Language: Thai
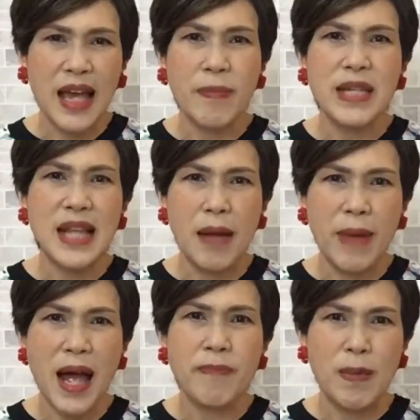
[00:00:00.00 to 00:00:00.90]
ไม่สา
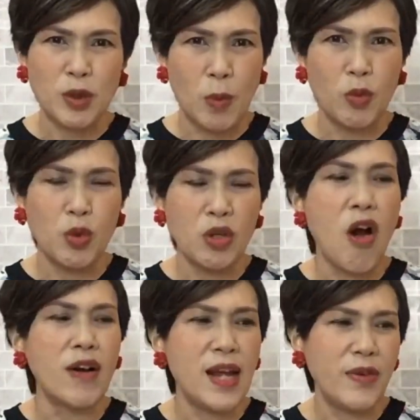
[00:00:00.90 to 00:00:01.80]
มารถปรับสมดุลขอ
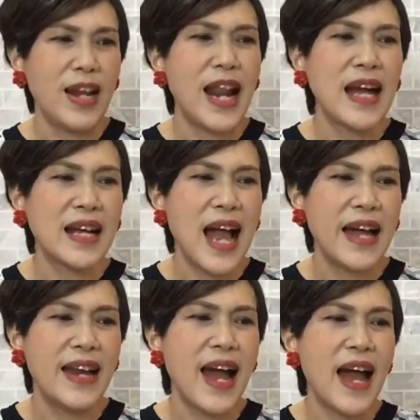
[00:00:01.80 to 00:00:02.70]
งเหลวในร่างกาย
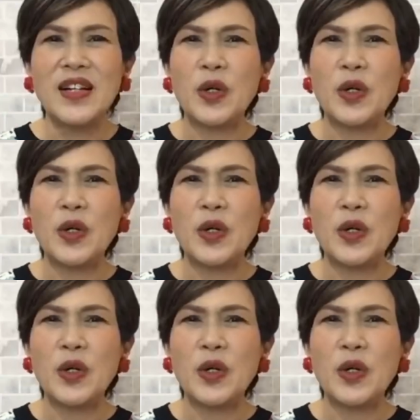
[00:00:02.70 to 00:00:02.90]
ได้